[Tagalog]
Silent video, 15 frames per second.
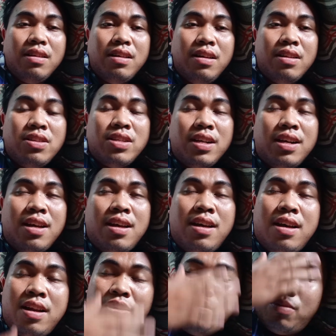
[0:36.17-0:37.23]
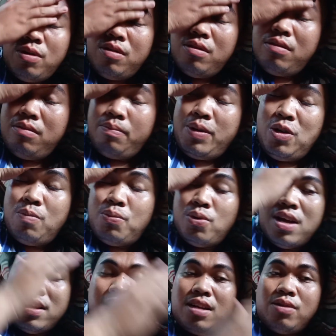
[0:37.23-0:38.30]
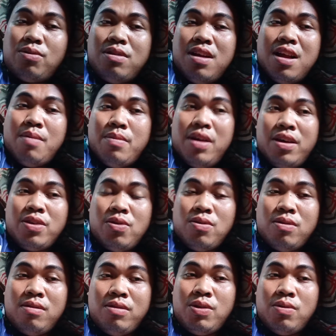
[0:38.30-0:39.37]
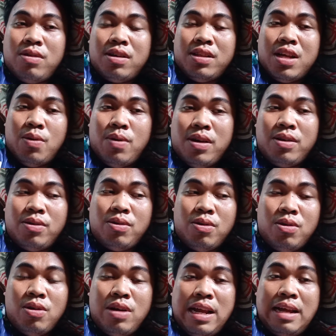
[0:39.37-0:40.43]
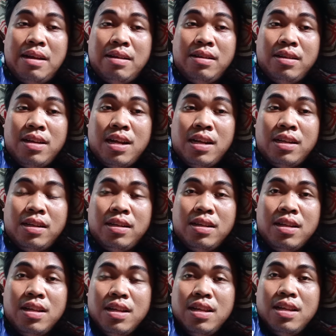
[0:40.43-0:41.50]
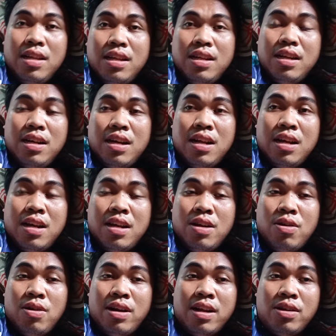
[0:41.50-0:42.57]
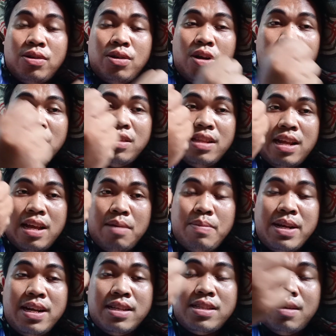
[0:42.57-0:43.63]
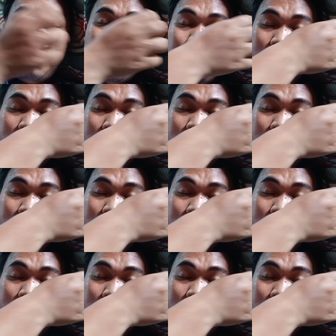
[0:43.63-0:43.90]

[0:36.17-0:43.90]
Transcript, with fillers: At saka, ano po, pinupunasan ko na lamang yung yung katawan ko ng ng ng ano ng cloth na binasa po